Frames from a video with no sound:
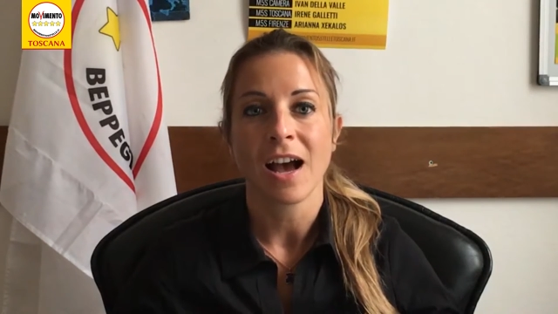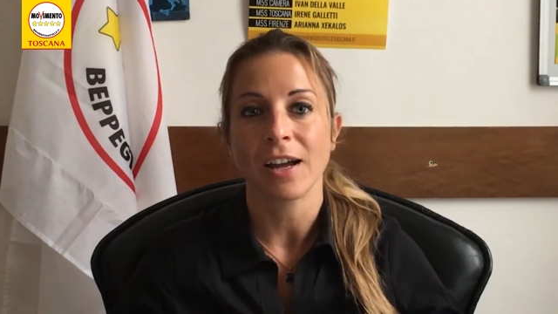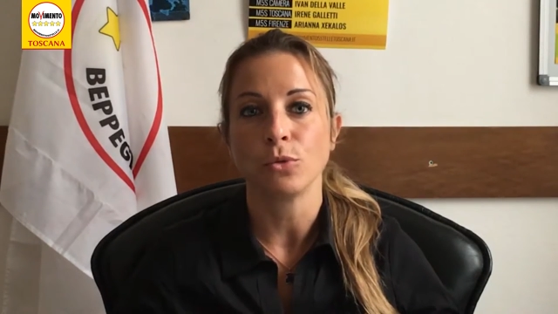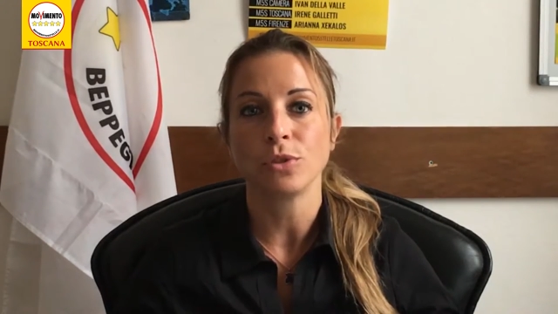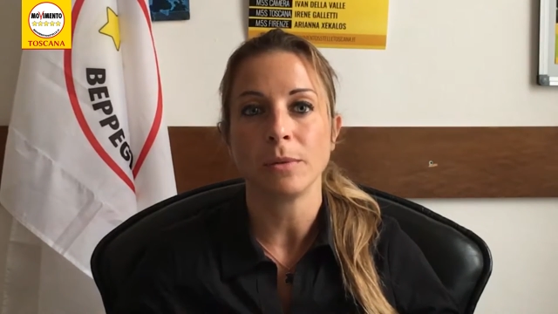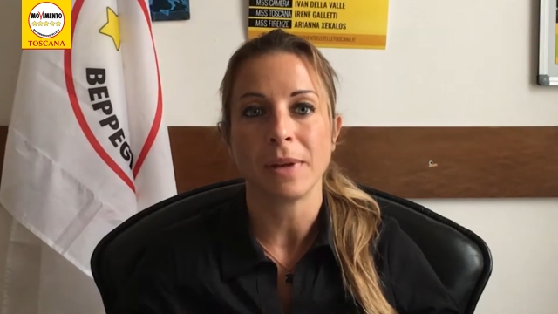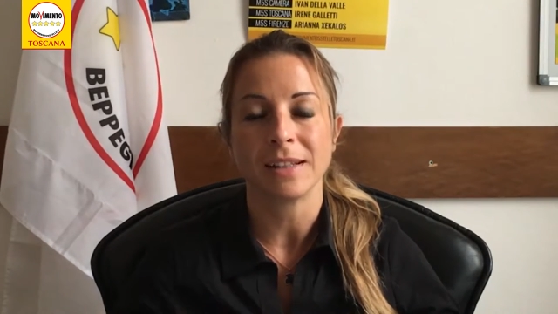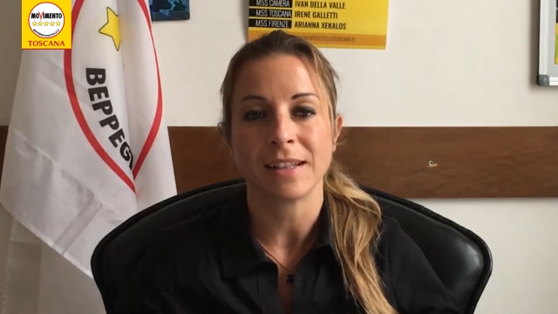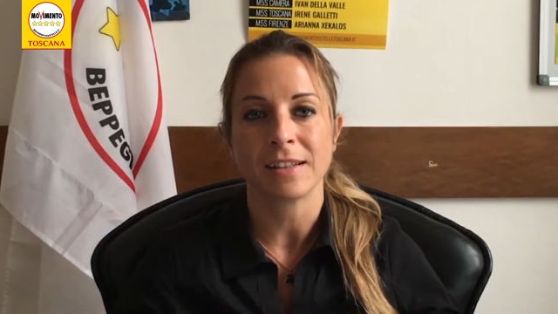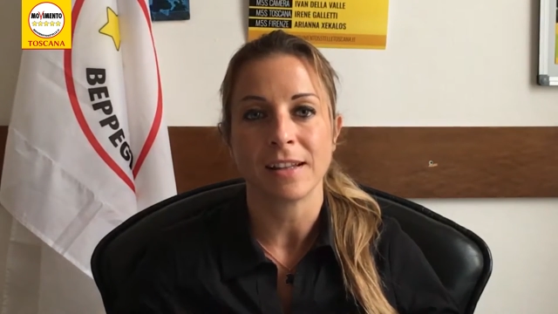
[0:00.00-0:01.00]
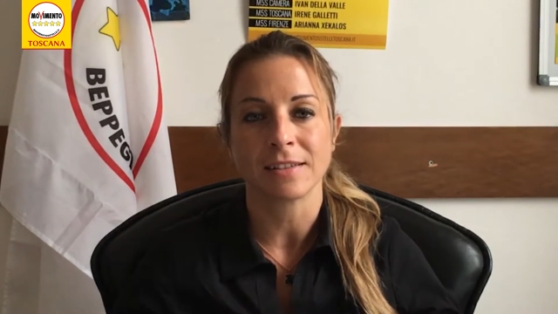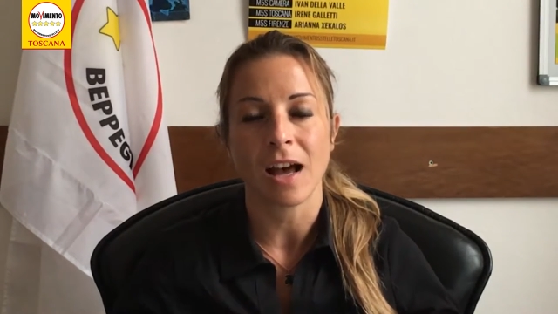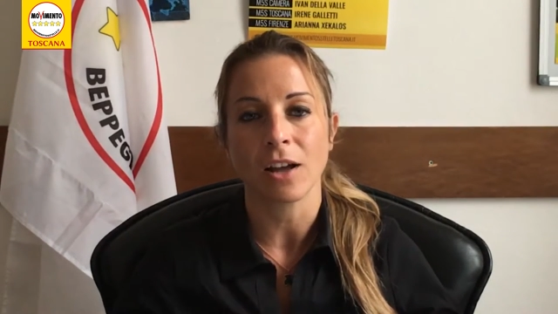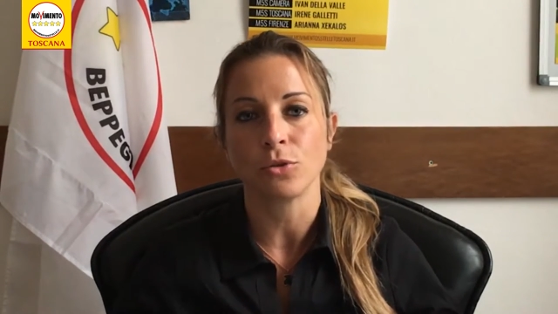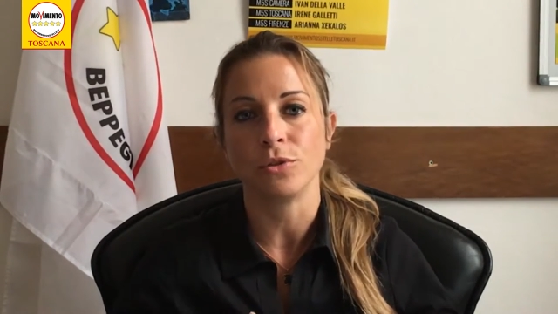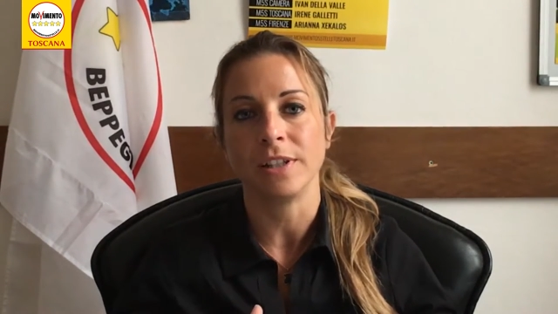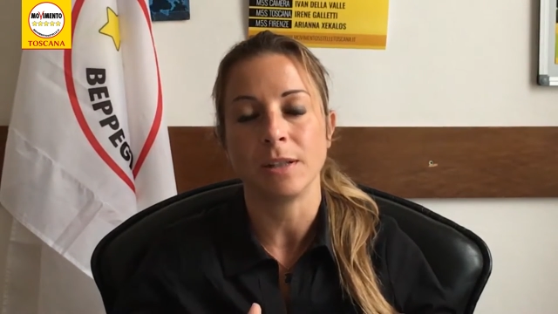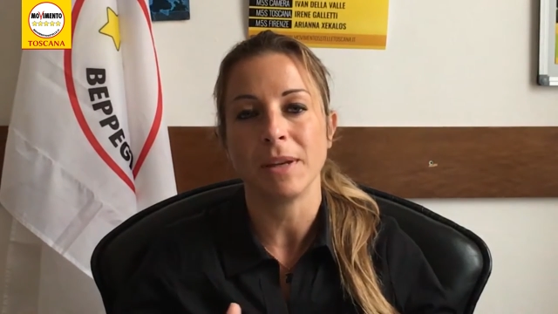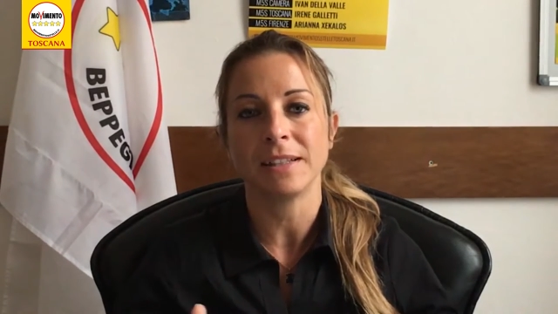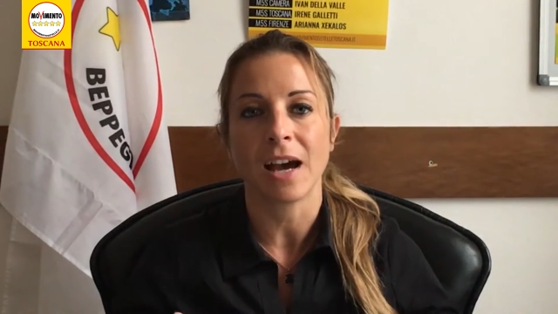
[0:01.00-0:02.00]
ha inutilmente tentato di
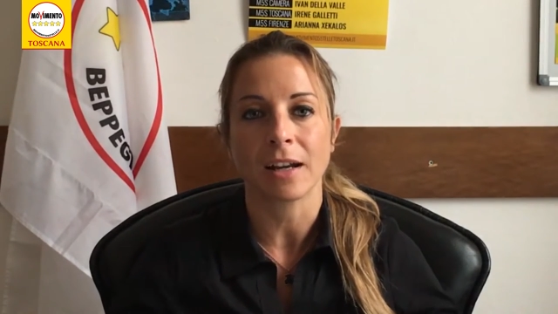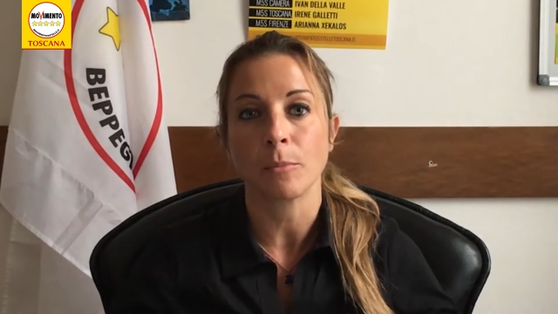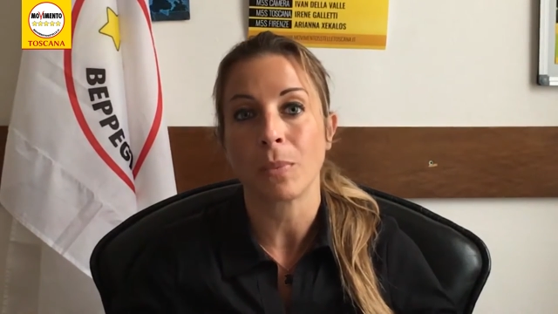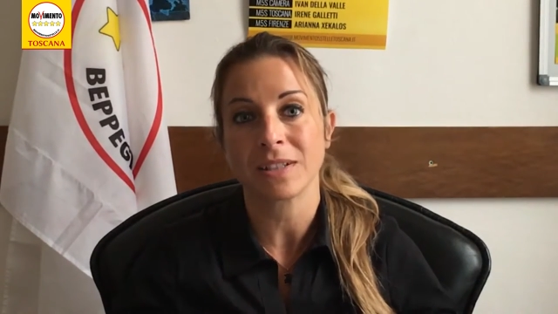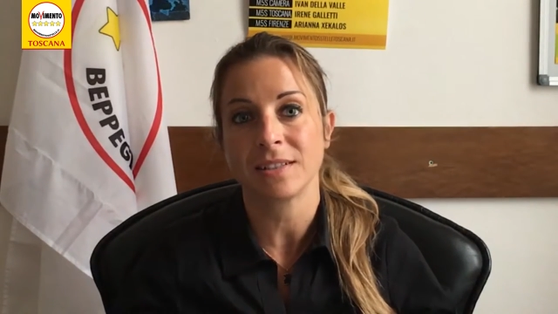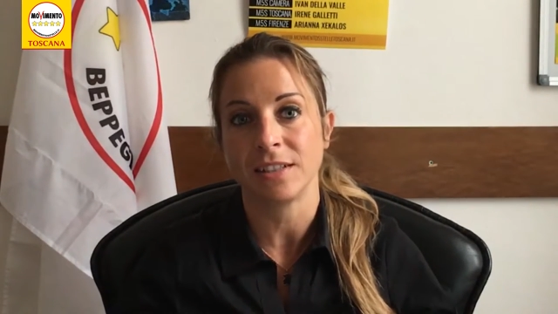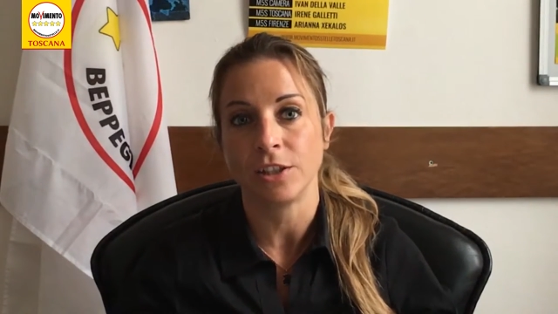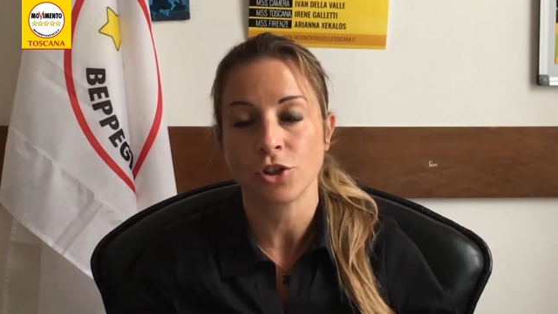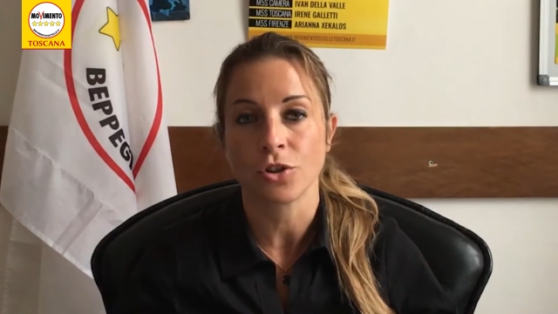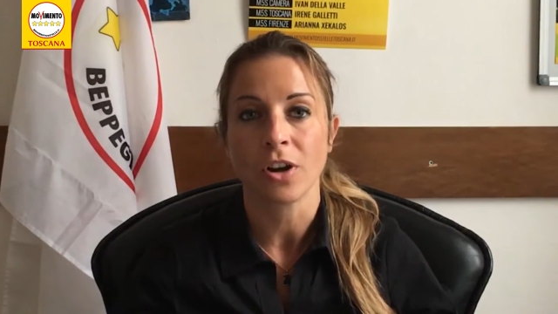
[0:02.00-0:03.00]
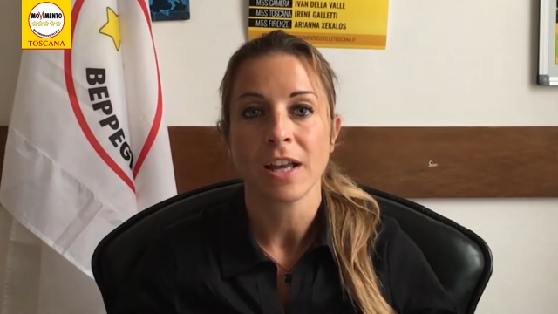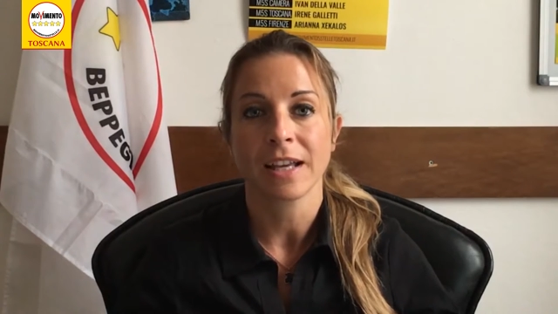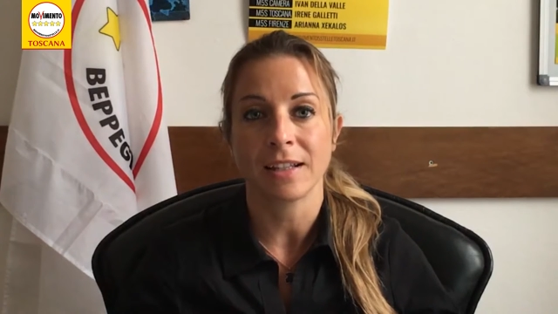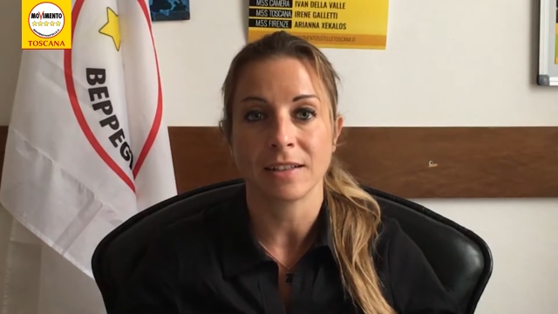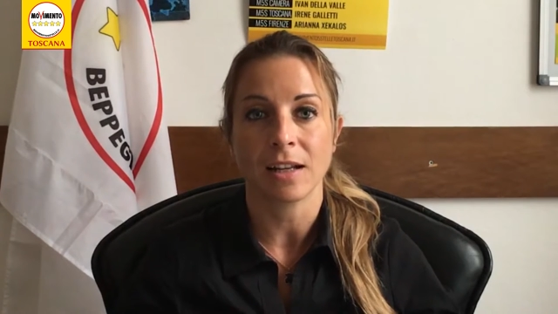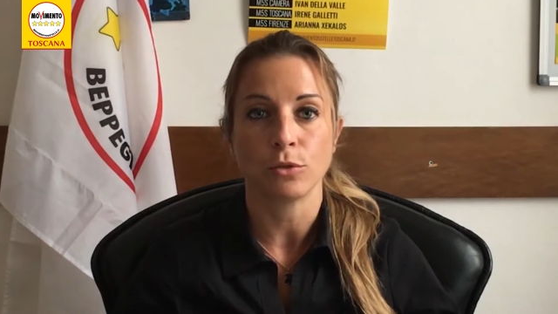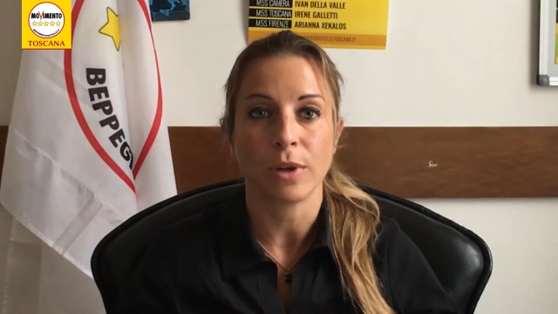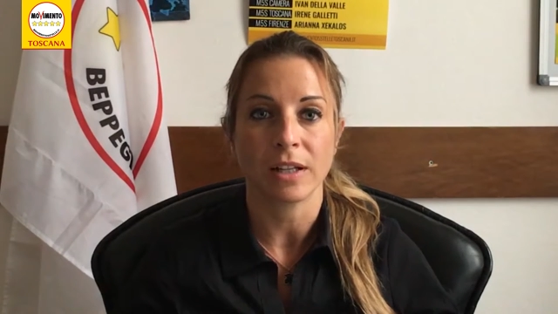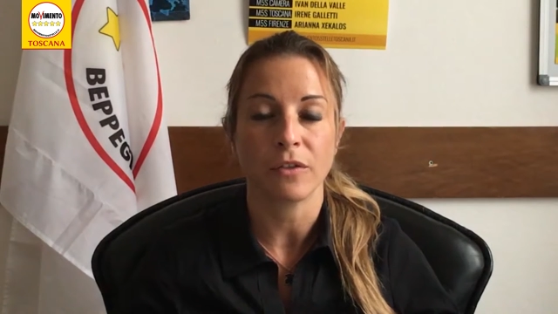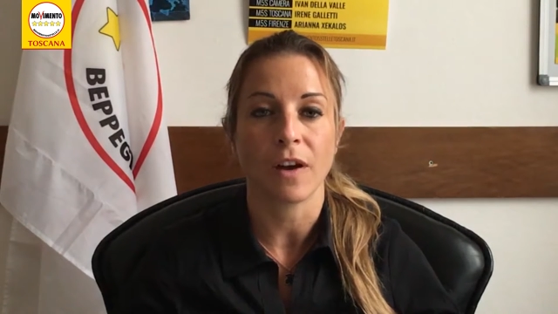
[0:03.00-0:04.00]
rimediare al pasticcio che risale a due anni